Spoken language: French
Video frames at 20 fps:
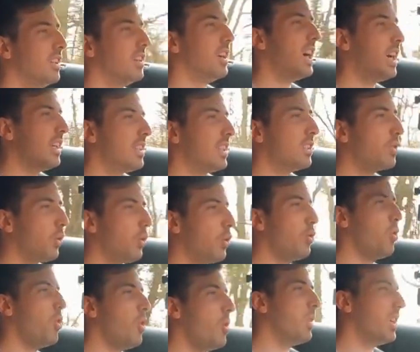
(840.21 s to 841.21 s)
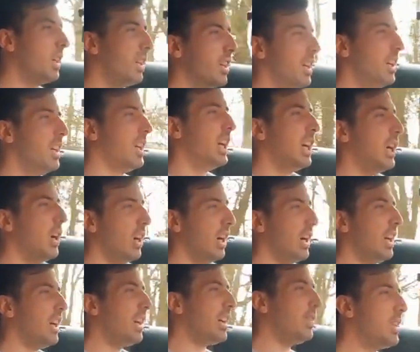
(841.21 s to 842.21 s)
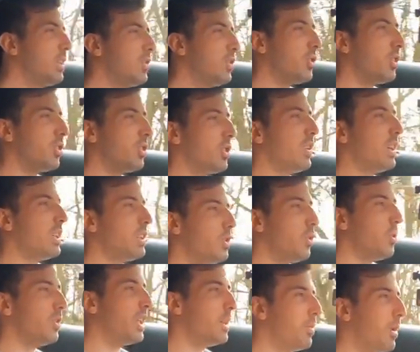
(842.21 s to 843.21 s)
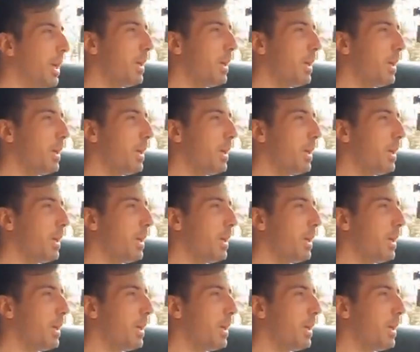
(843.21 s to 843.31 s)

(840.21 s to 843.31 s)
Ah, c'est trop court, mais avec ce genre de voiture, on aimerait